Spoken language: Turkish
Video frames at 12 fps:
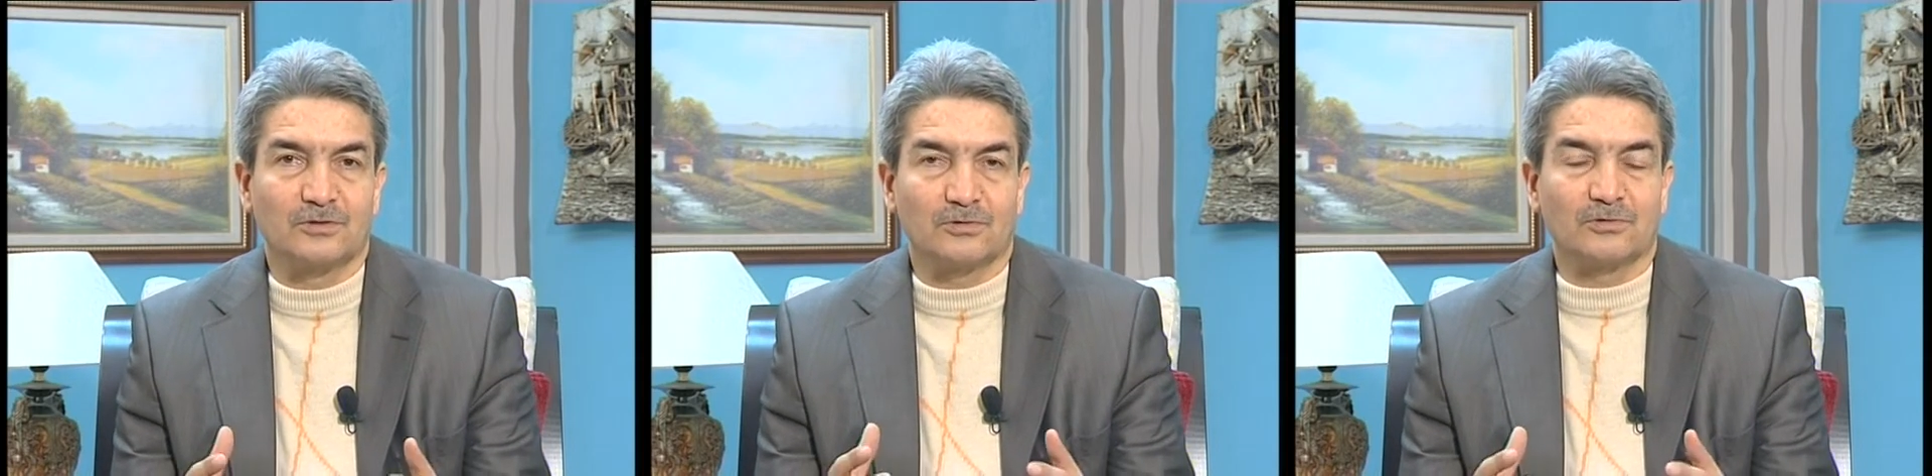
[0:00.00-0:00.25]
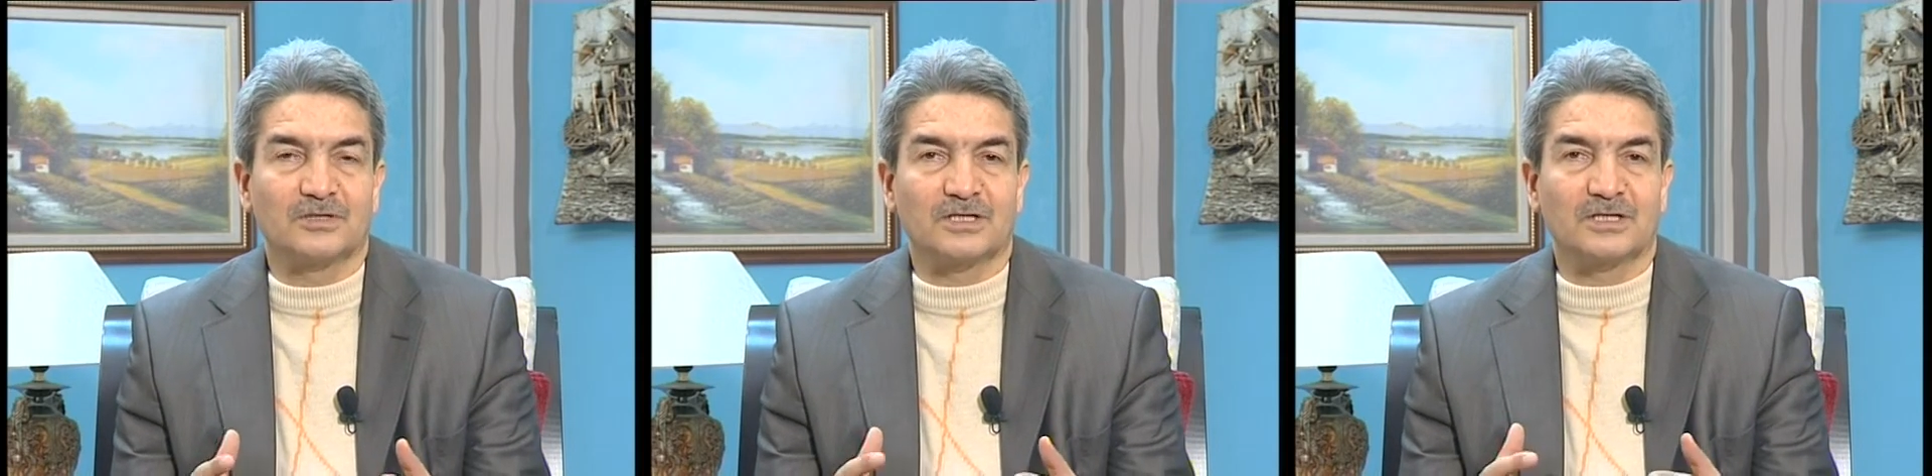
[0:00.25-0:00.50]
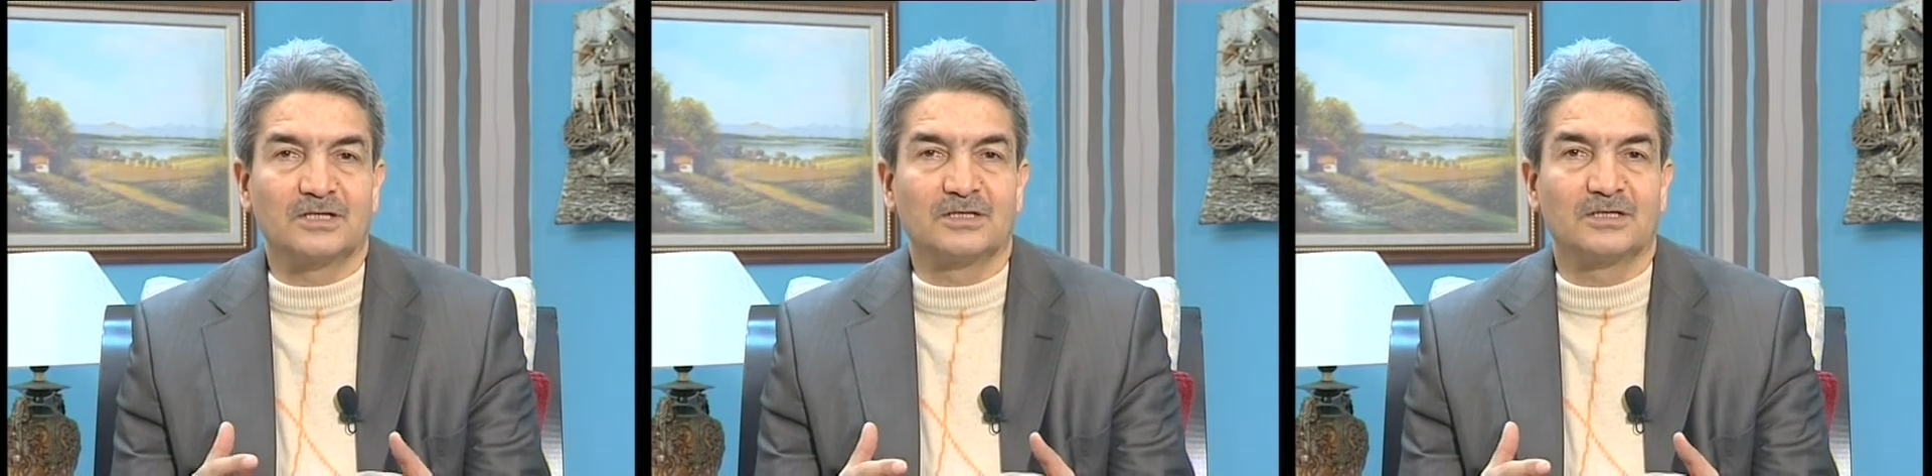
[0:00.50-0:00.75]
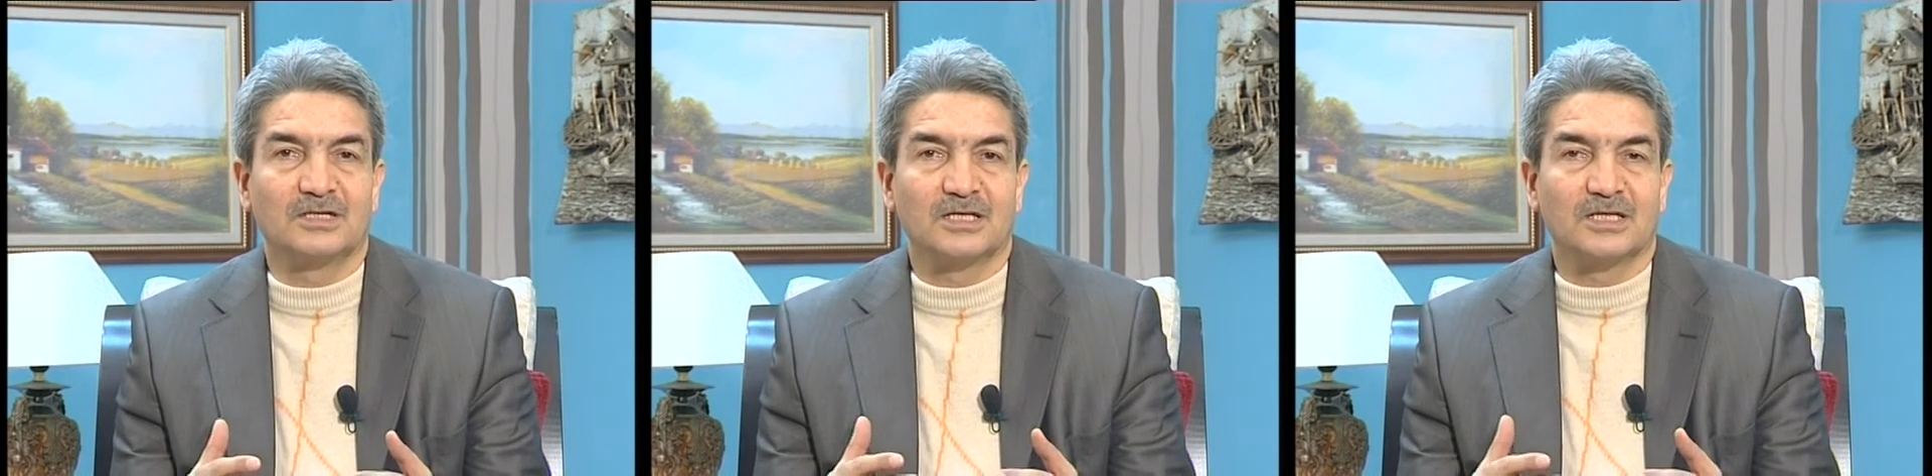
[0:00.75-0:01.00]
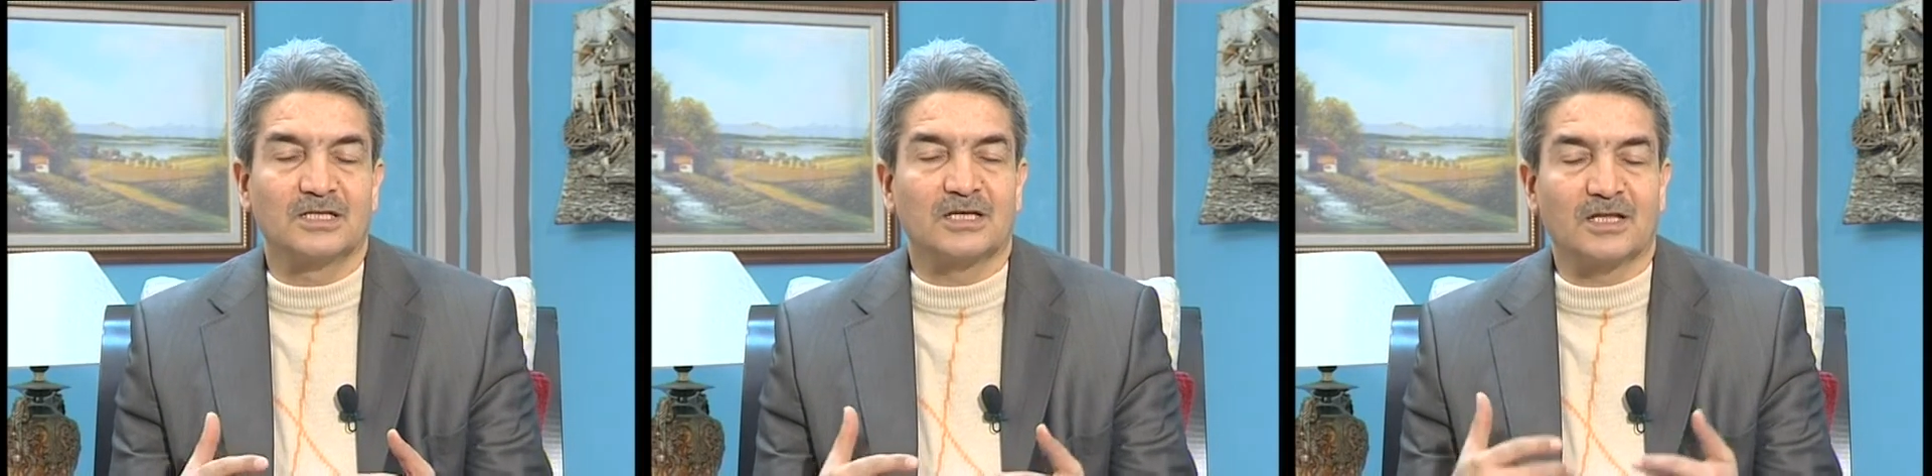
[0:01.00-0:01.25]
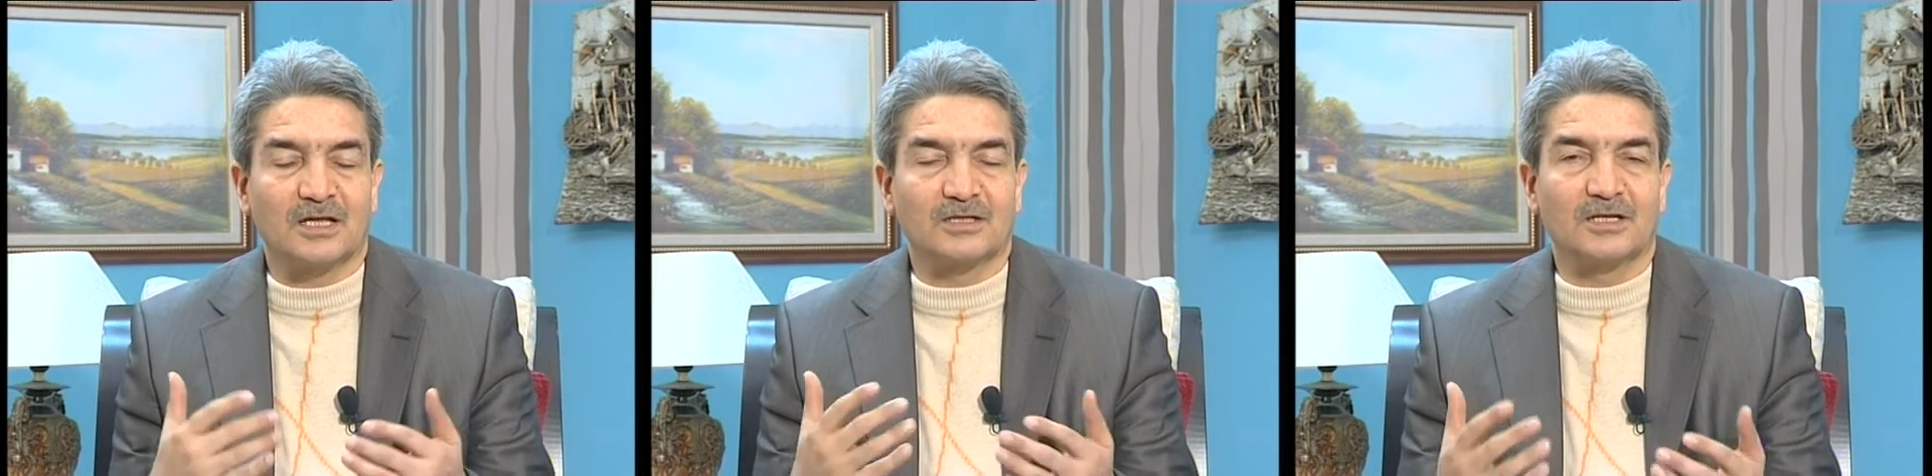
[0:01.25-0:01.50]
Onların
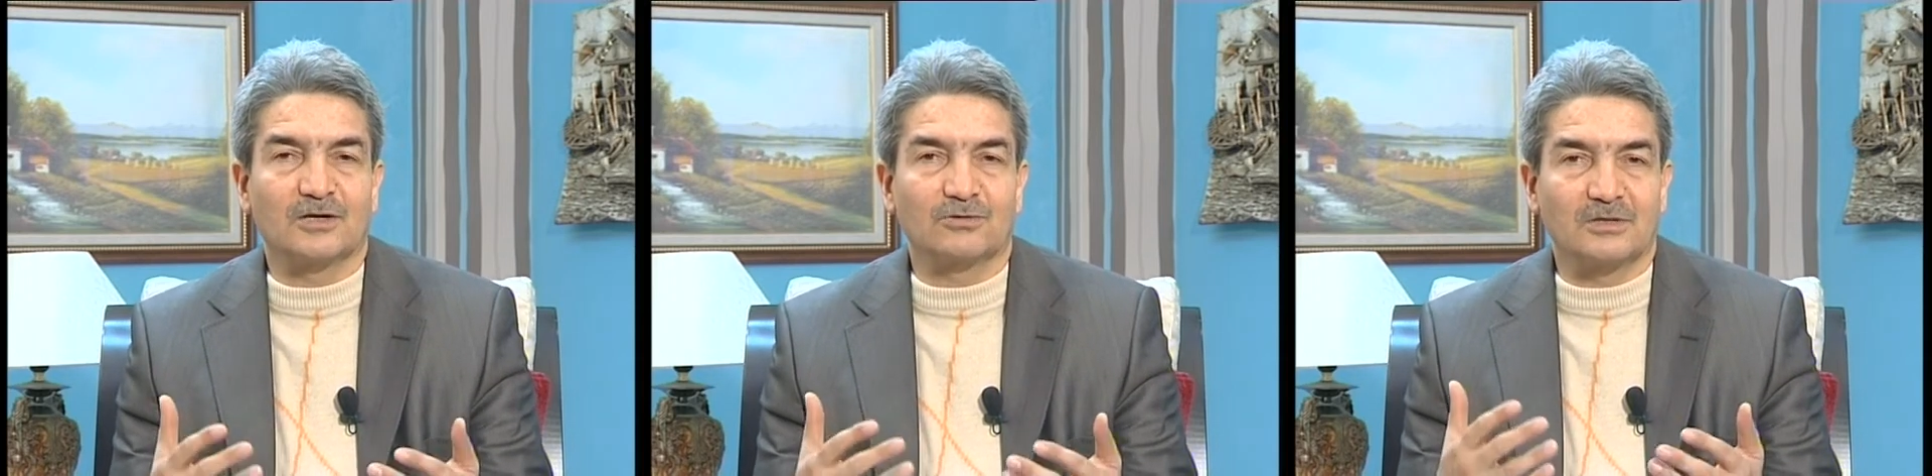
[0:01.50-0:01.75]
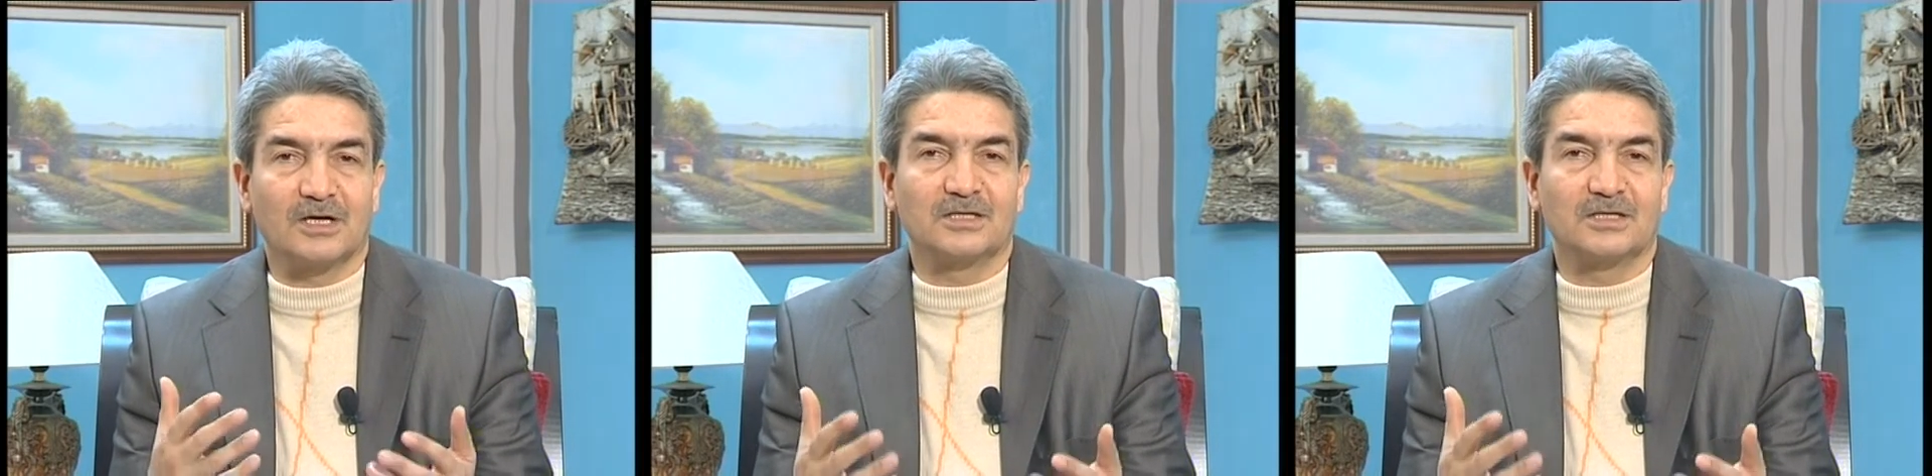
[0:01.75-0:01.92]
yalandan olan